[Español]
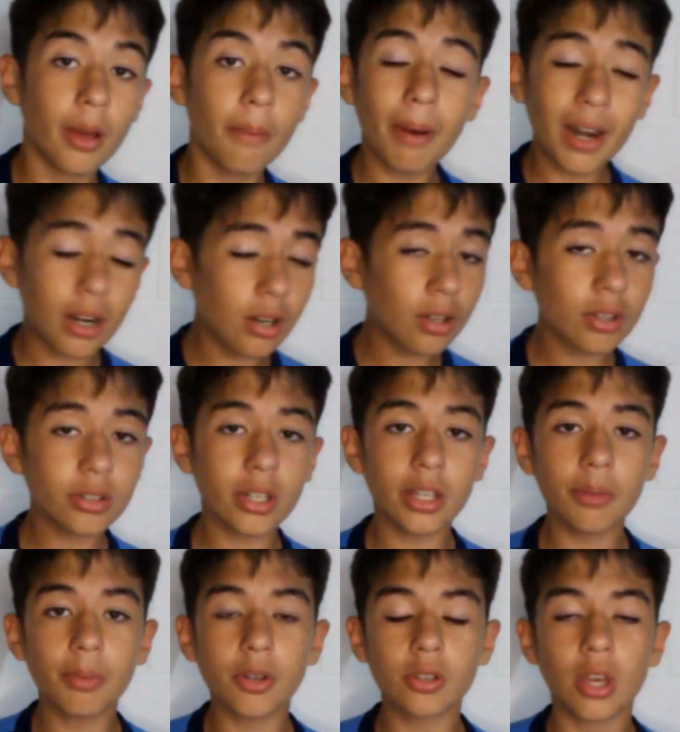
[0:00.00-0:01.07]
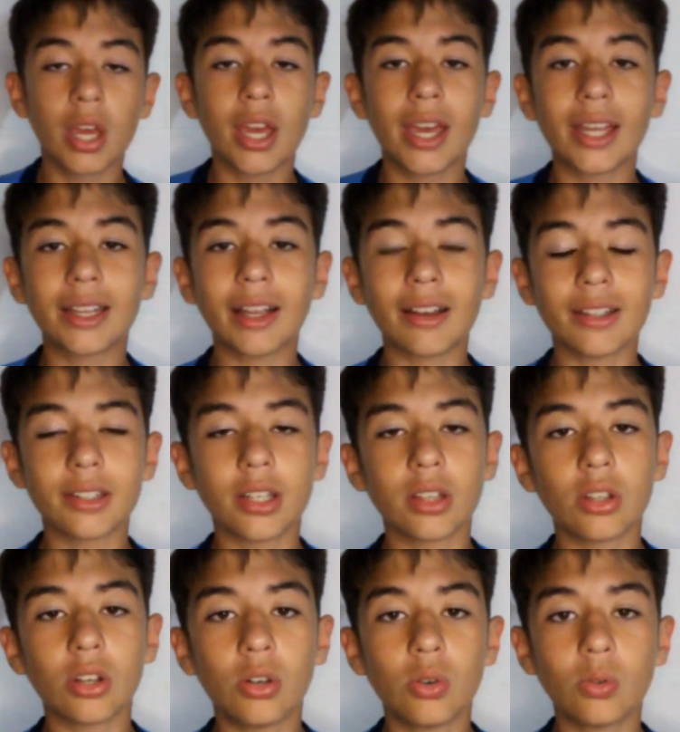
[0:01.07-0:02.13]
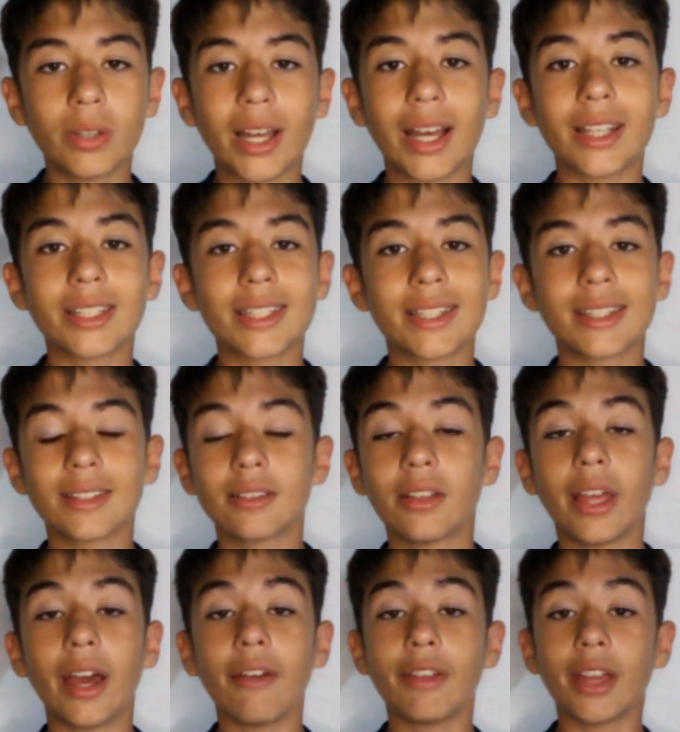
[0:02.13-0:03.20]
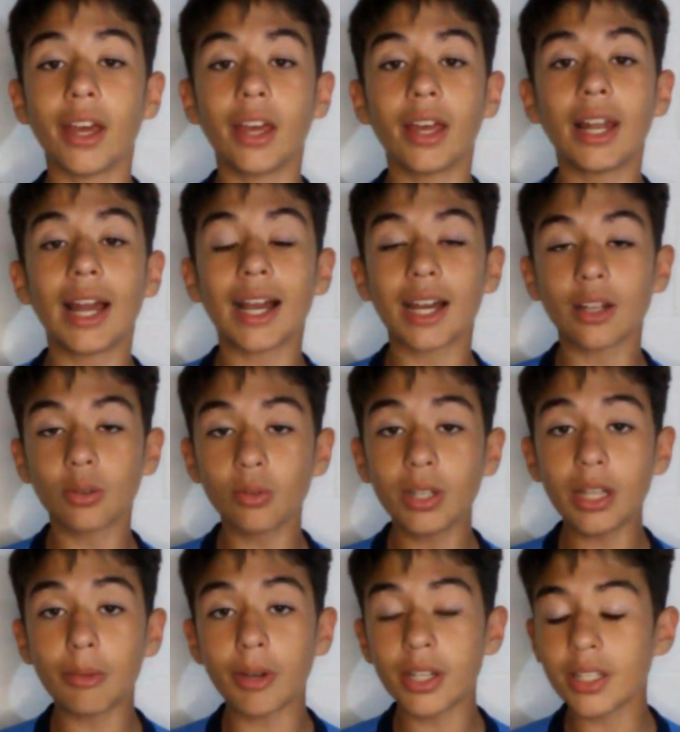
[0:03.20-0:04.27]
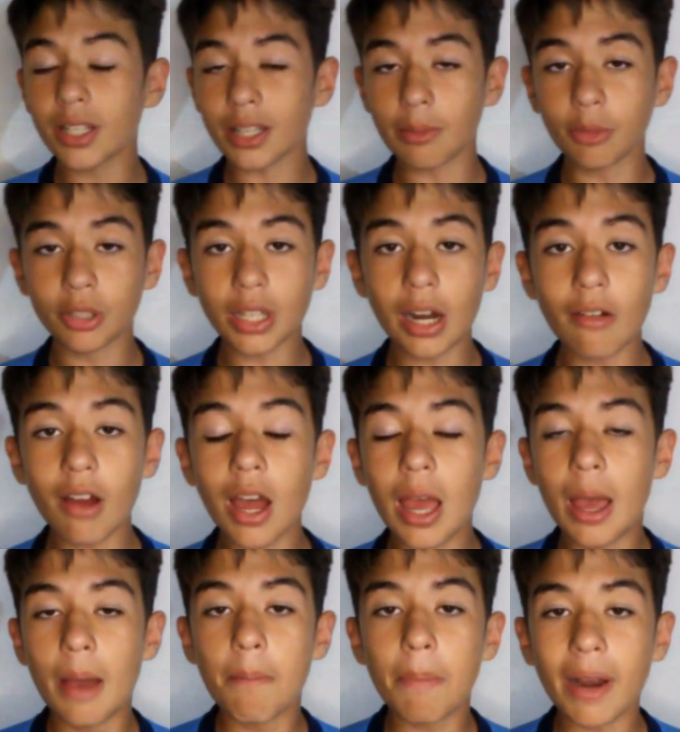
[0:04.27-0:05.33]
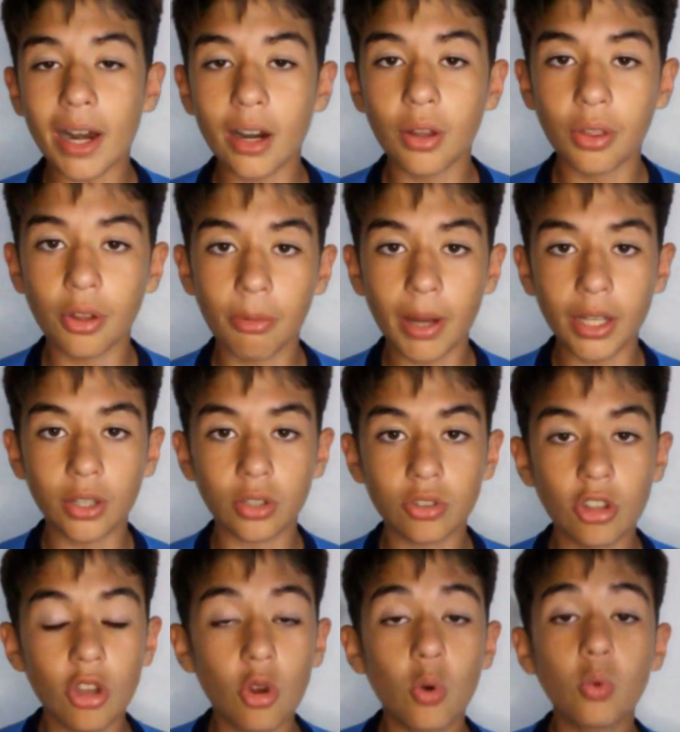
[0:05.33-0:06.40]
Para los dos equipos estaban siendo unas... Eh, eh, la cartulina amarilla se mostraba para los dos bandos.